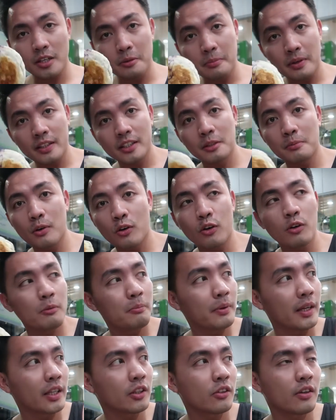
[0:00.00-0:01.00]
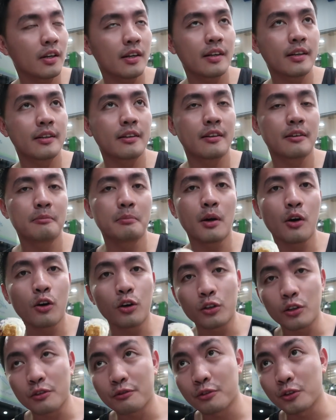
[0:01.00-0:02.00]
hindi makukumpleto ang
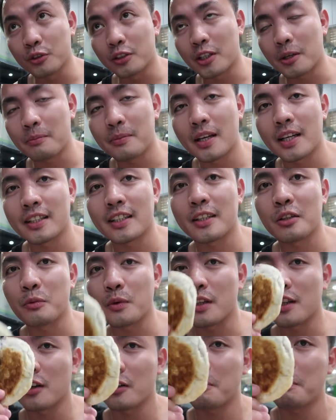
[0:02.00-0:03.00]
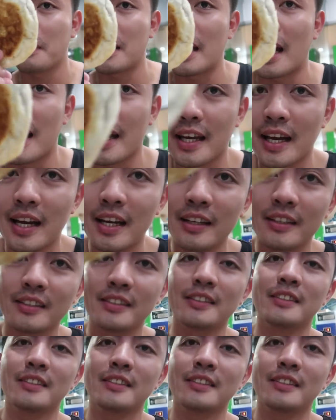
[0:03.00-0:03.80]
Bacolod food trip natin without piyaya.